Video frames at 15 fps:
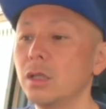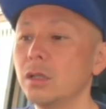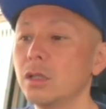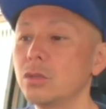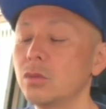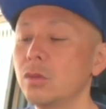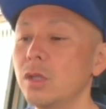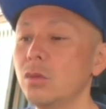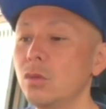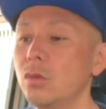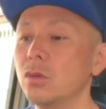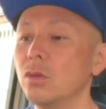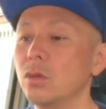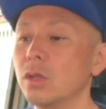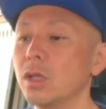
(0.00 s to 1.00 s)
でそれ
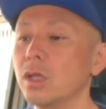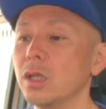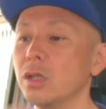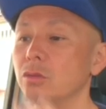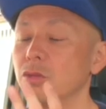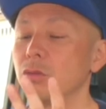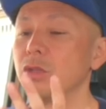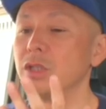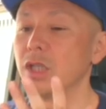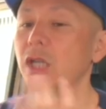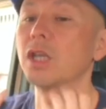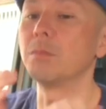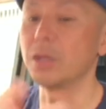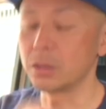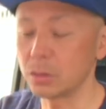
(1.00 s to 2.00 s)
を、えー、後ろに下
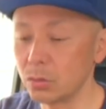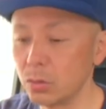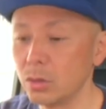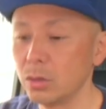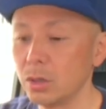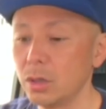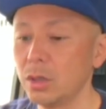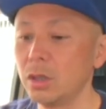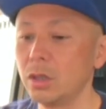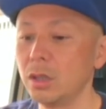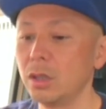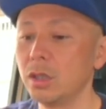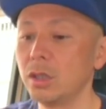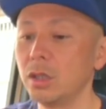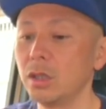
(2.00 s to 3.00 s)
げますと、
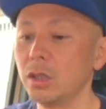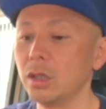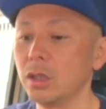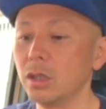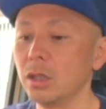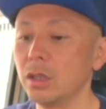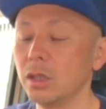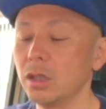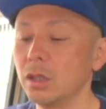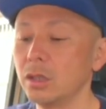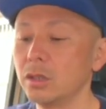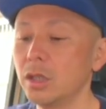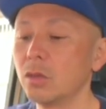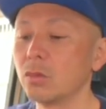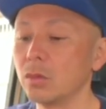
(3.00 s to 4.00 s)

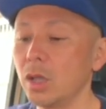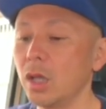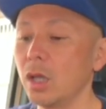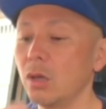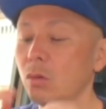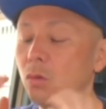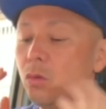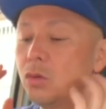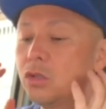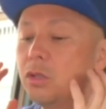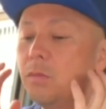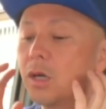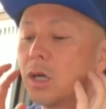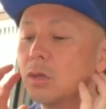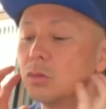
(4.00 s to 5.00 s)
えー、なので
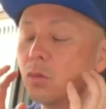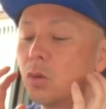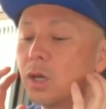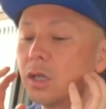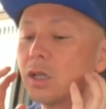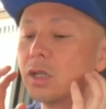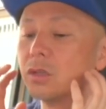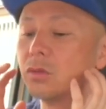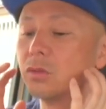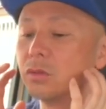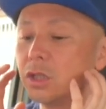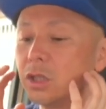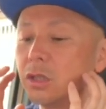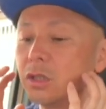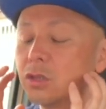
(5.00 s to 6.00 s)
奥歯が動かないよう
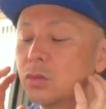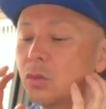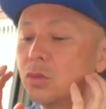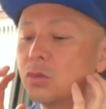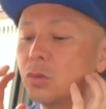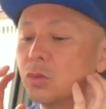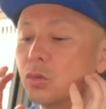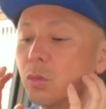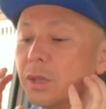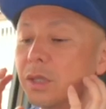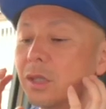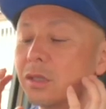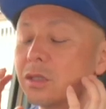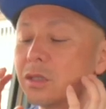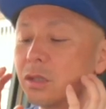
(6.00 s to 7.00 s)
に装具を止め
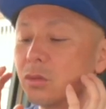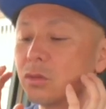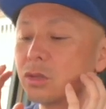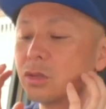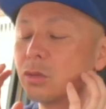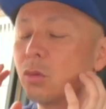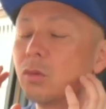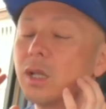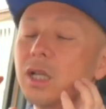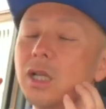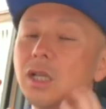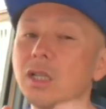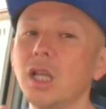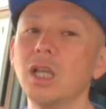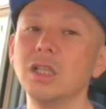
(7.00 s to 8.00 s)
たんですけど、それ
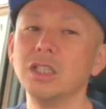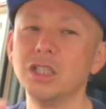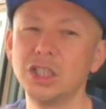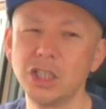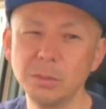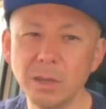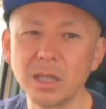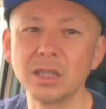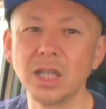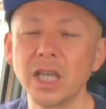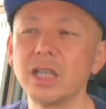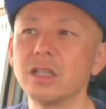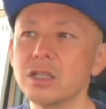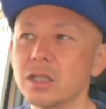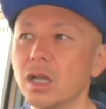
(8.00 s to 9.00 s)
がね一番
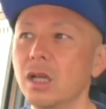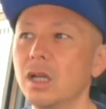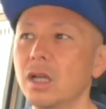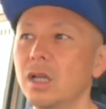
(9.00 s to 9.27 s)
大変でした。